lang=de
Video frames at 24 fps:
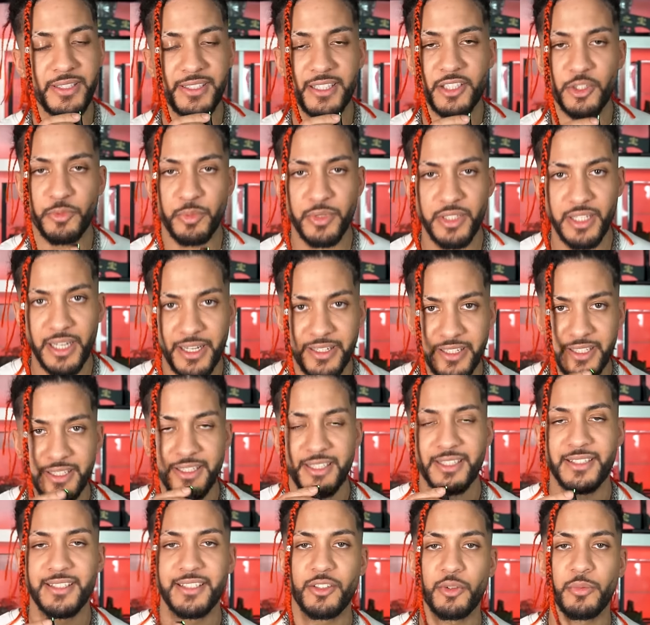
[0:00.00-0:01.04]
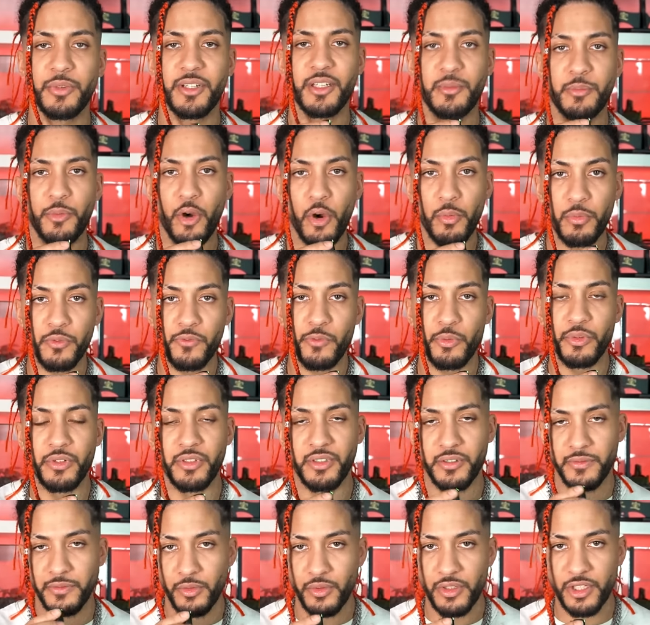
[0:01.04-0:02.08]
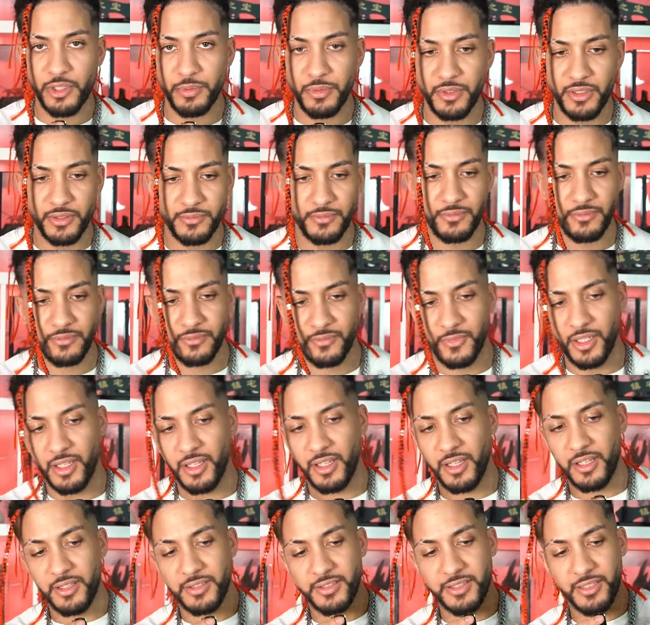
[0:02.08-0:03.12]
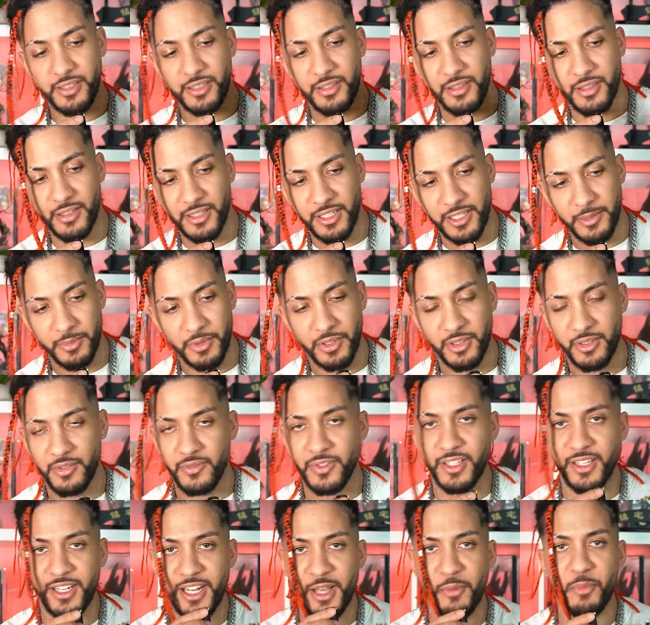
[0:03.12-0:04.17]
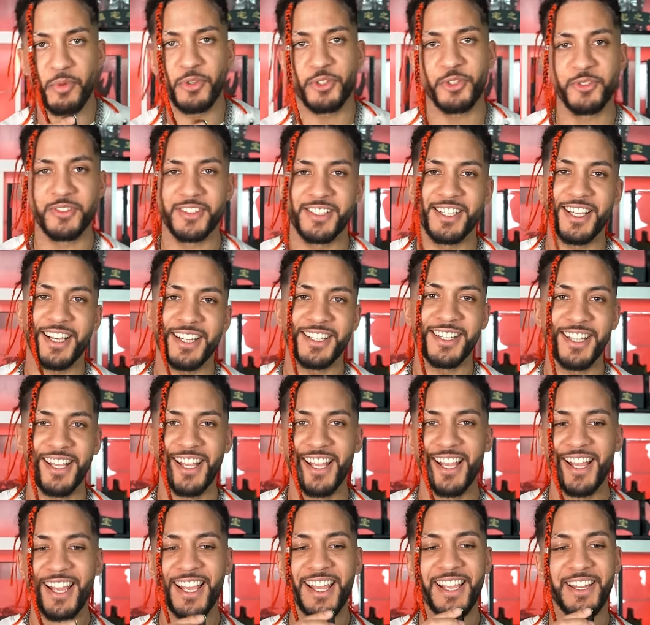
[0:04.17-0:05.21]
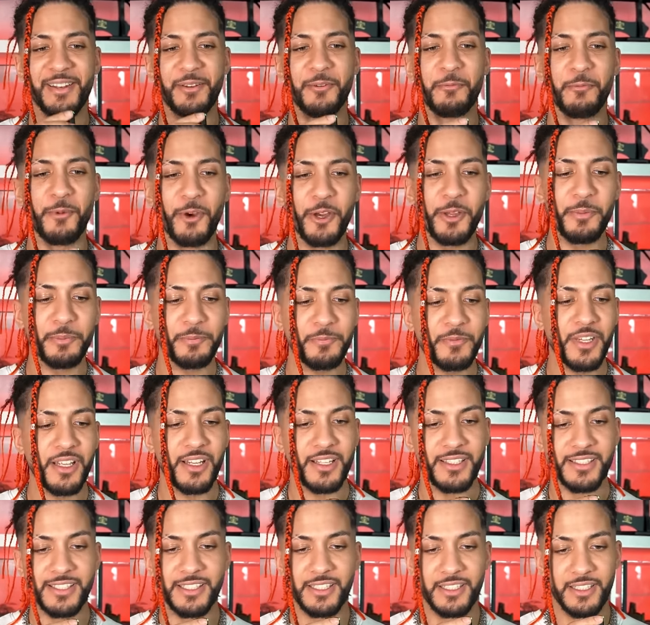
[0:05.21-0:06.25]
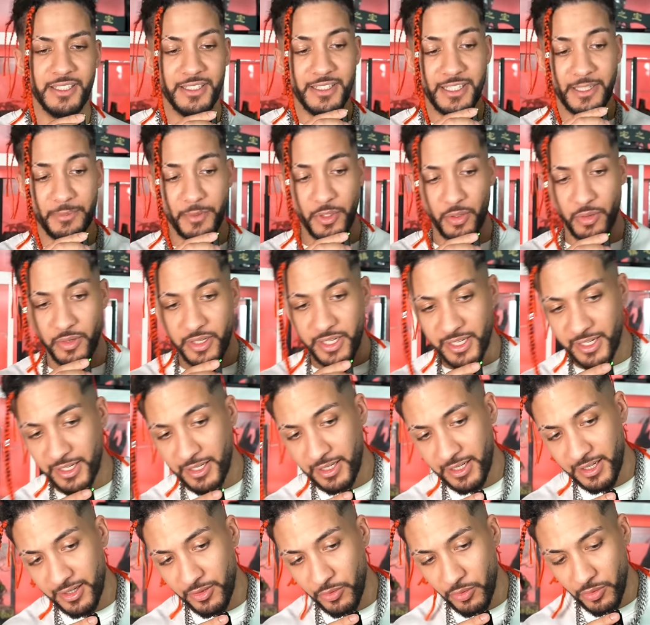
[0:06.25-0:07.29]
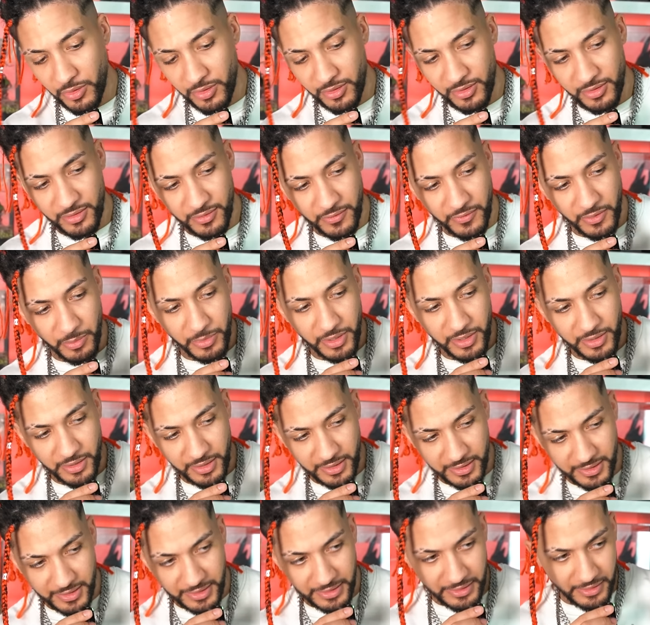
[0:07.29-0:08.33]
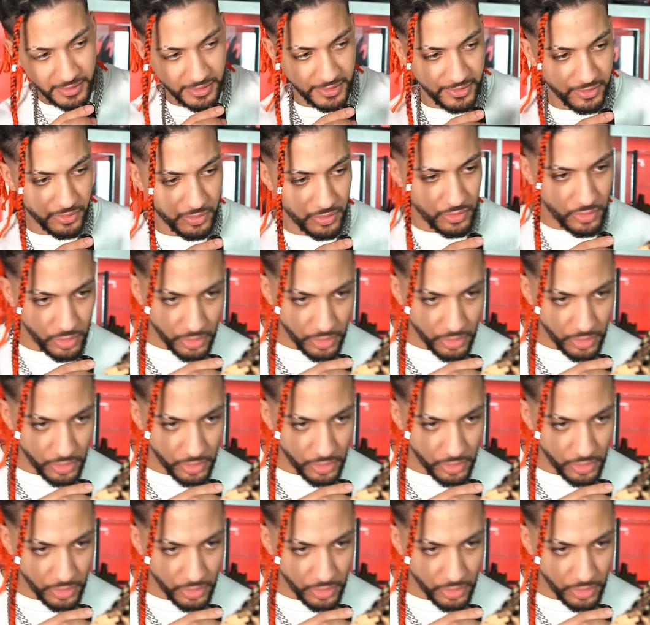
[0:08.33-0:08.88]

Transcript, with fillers: dieser Spinne handelt es sich um eine baumbewohnende Vogelspinne. Sie lebt, wie der Name schon sagt, in Bäumen. Sie lebt auch gerne in einer Höhle, wie man hier sieht, also eine